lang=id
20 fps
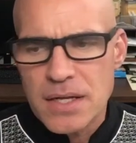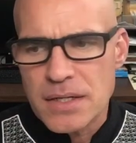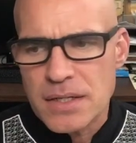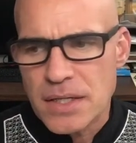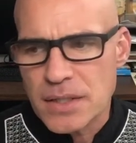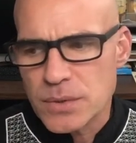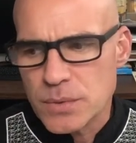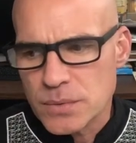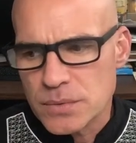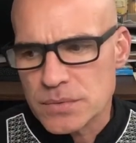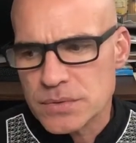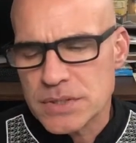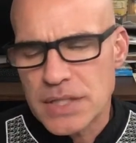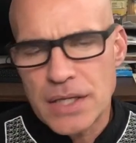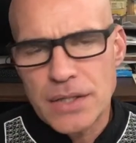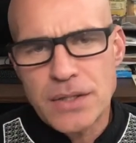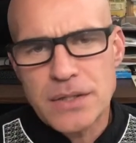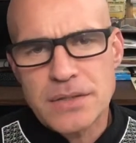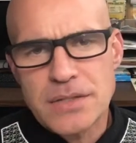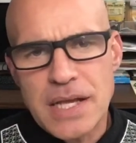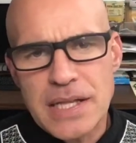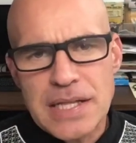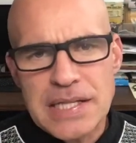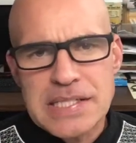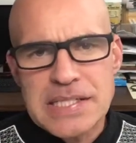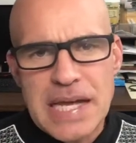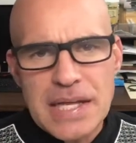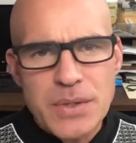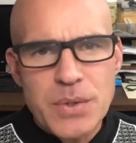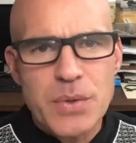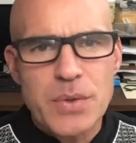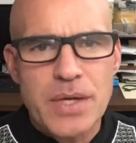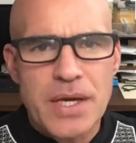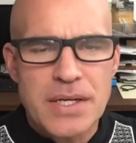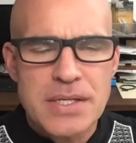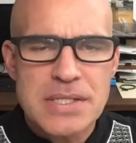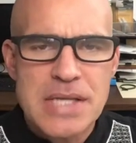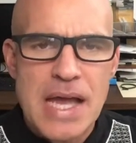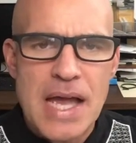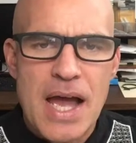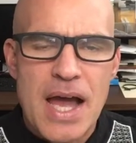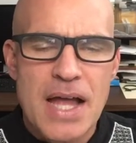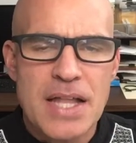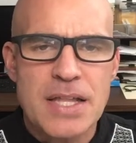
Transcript: Lalu salah satu yang saya